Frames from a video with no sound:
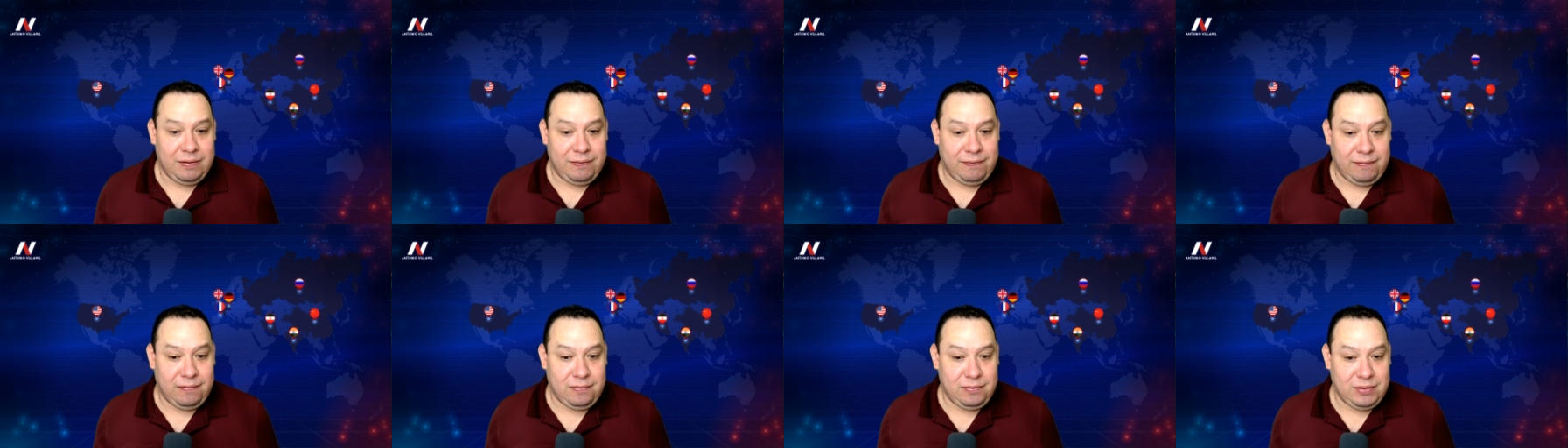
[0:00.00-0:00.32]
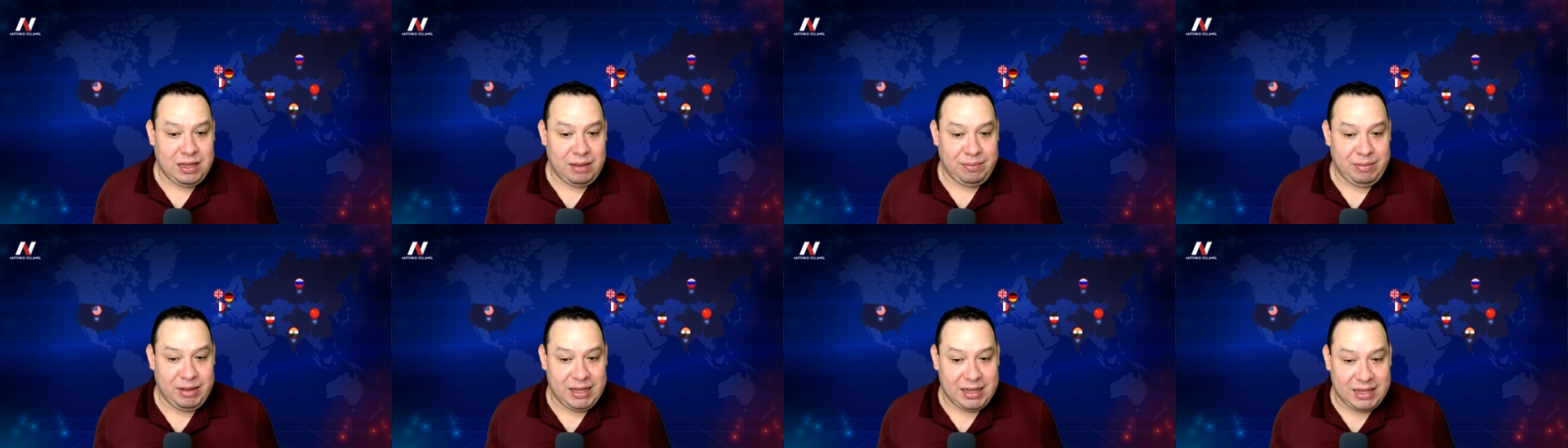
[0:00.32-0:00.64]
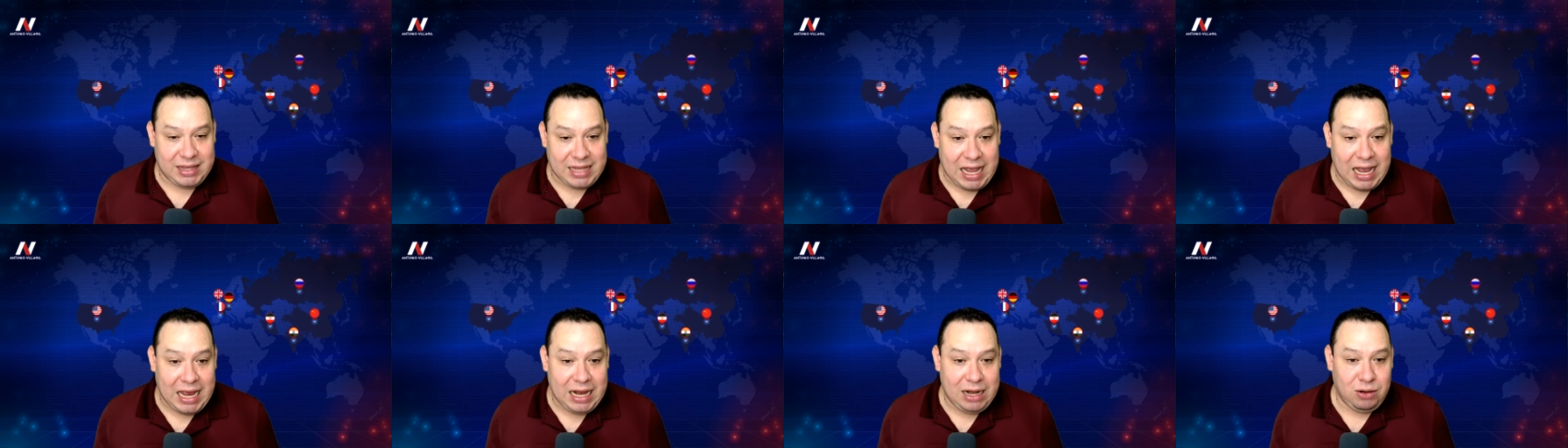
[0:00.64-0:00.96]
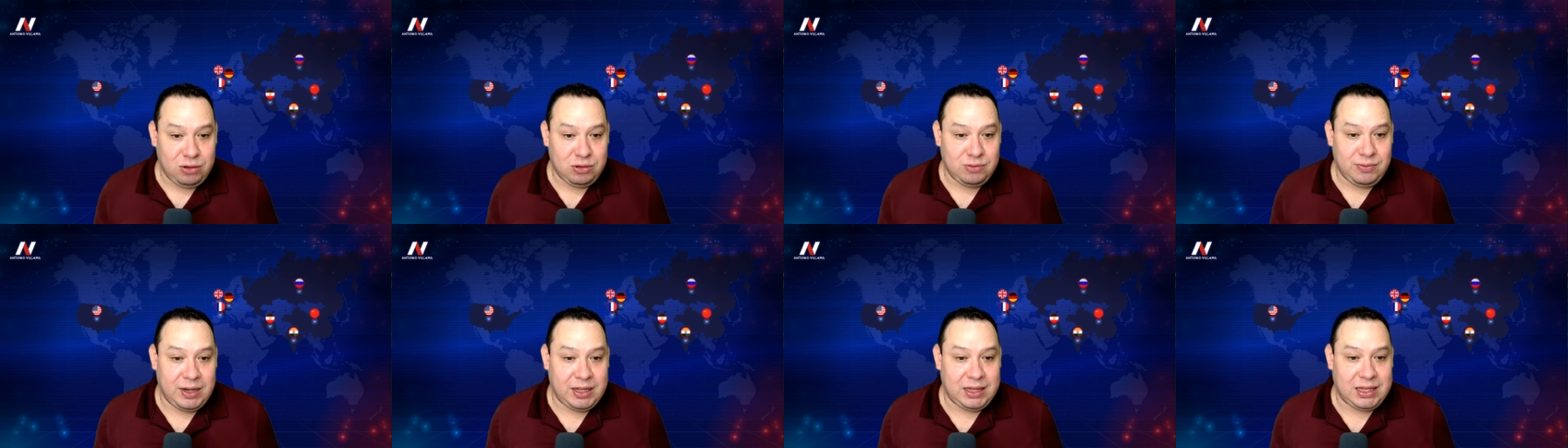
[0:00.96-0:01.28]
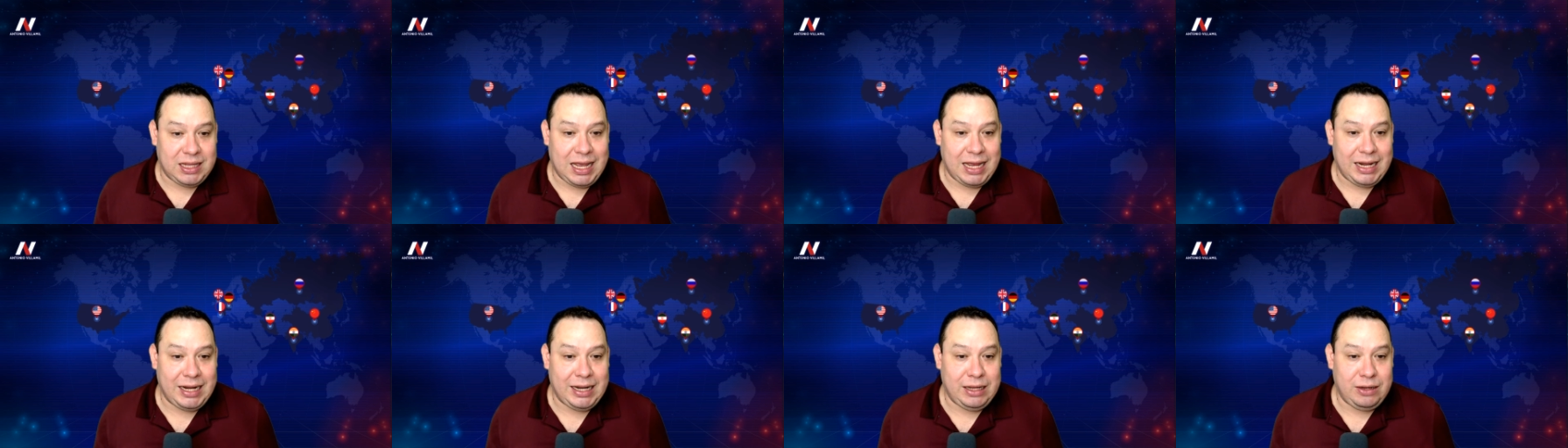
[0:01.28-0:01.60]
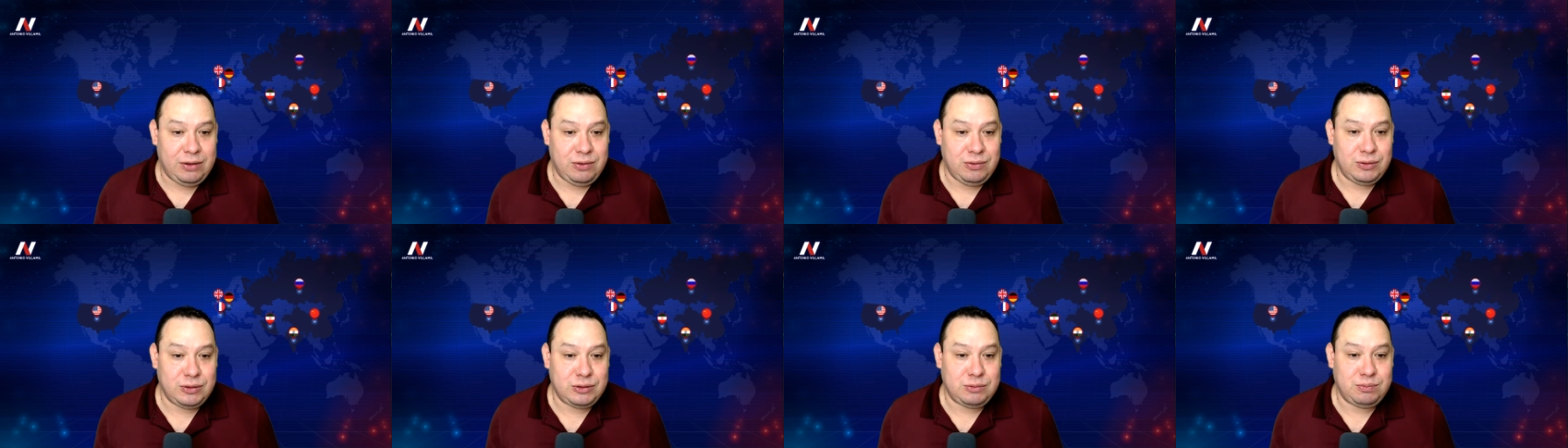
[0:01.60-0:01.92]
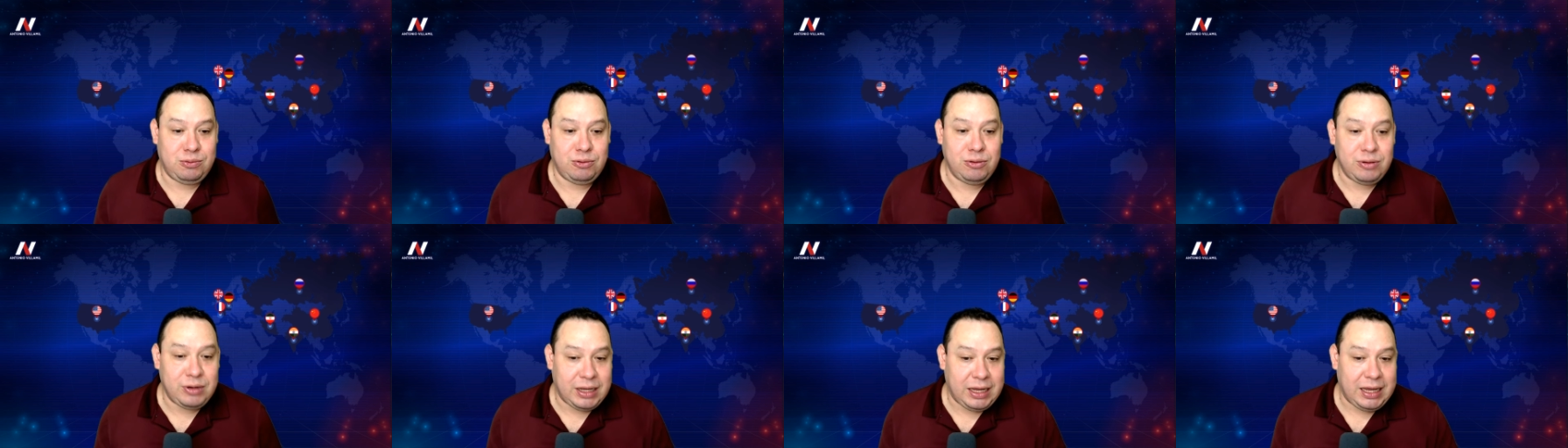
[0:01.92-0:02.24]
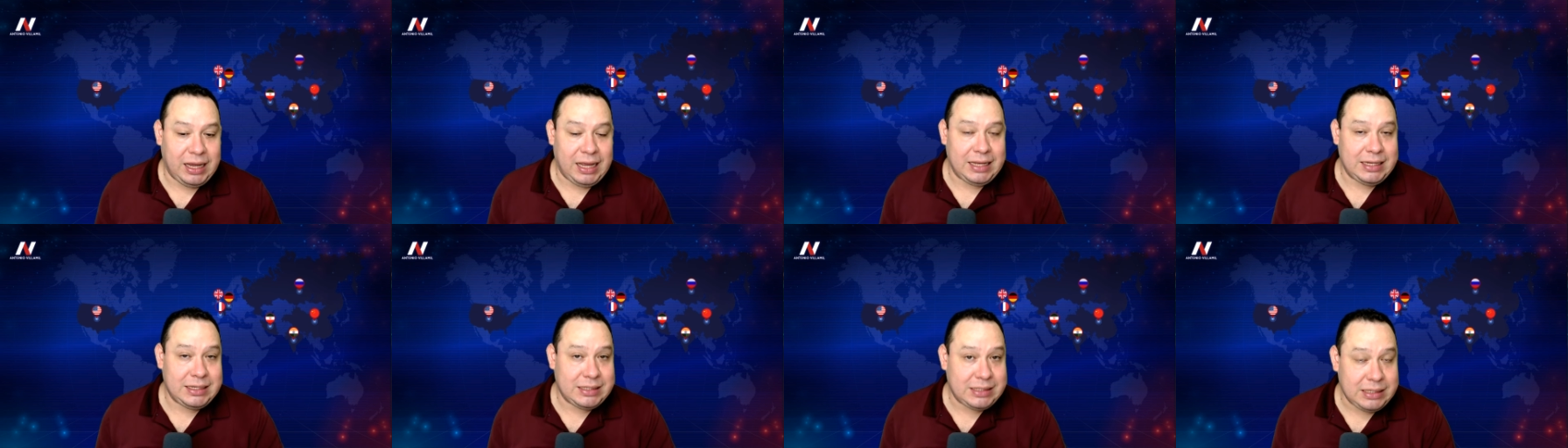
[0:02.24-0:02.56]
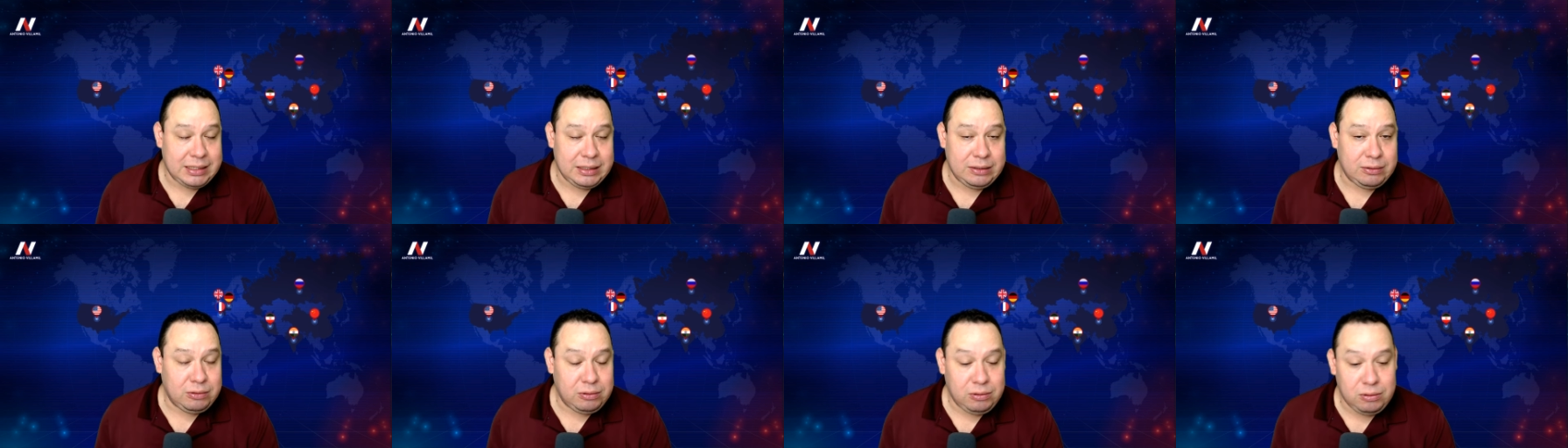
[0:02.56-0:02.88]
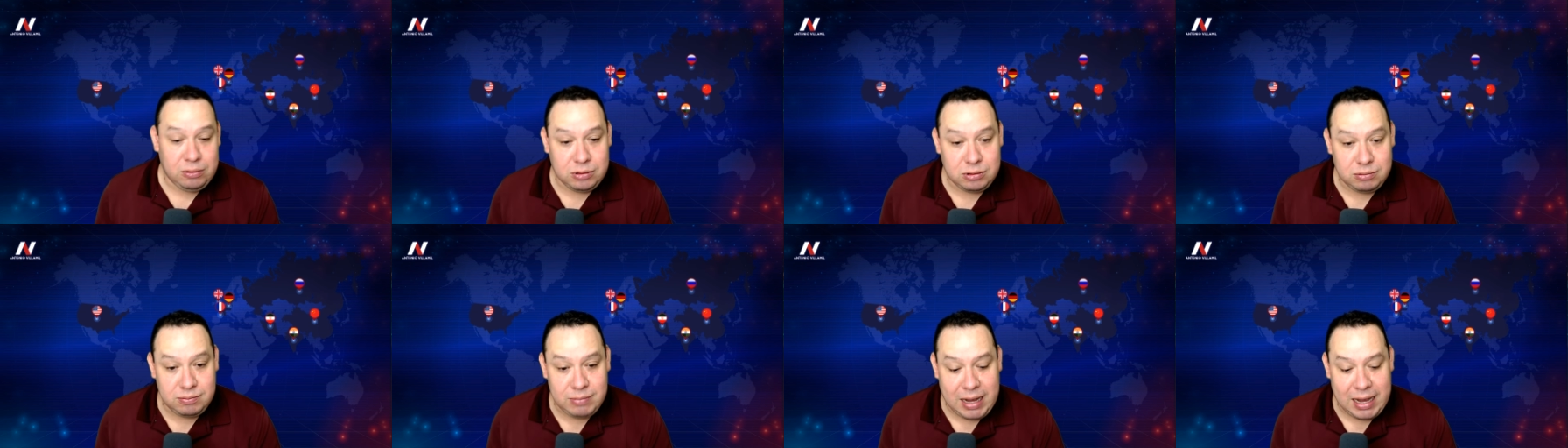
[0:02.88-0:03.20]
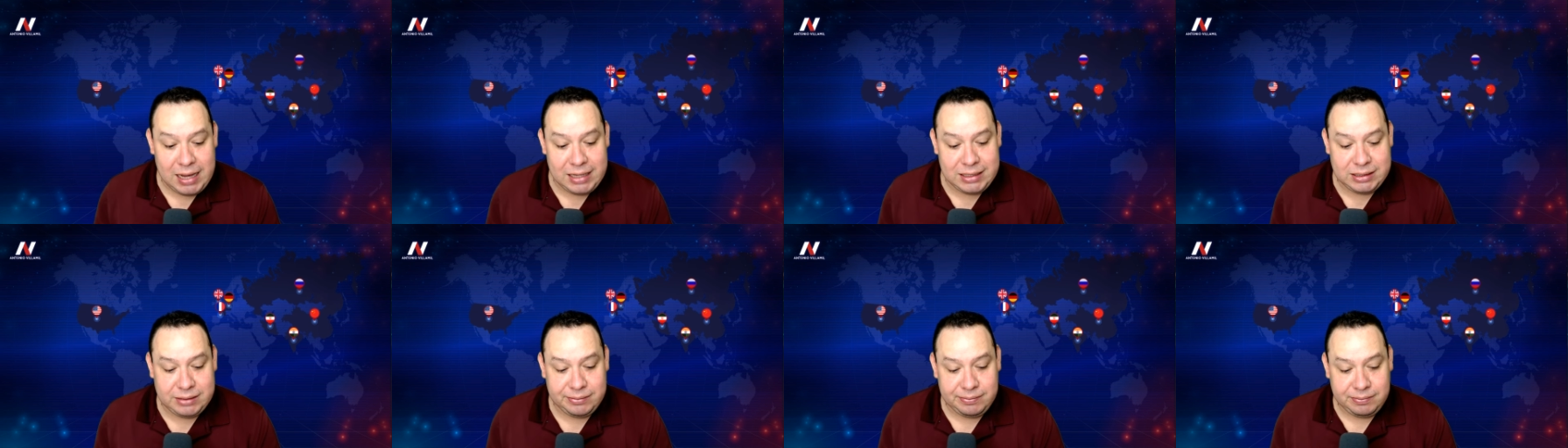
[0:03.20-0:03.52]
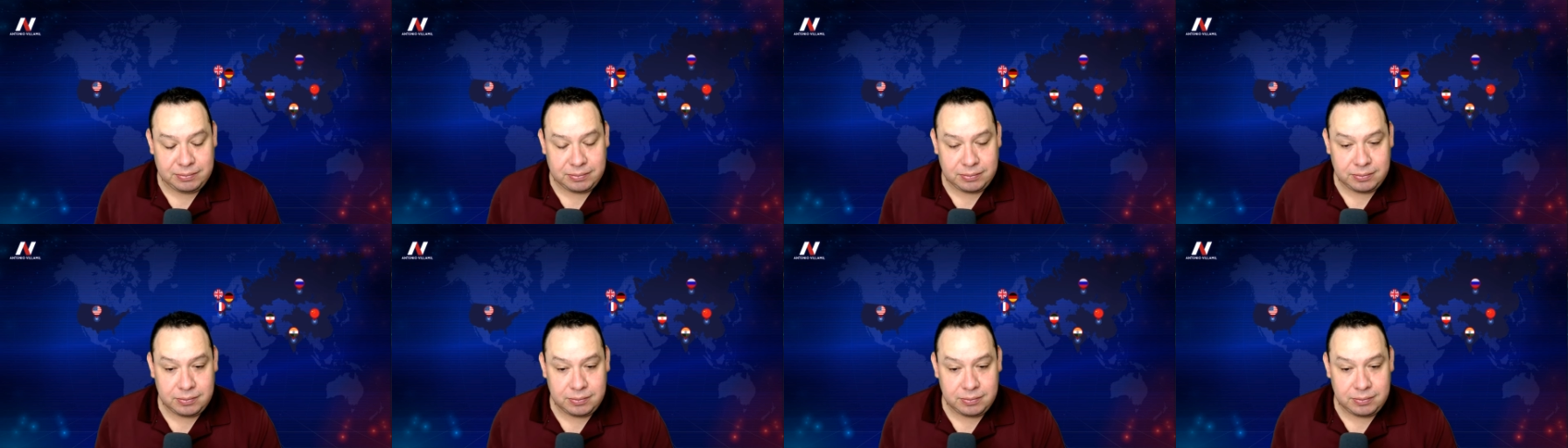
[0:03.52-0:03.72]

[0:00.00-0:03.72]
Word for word: fundamental los británicos porque han sido los más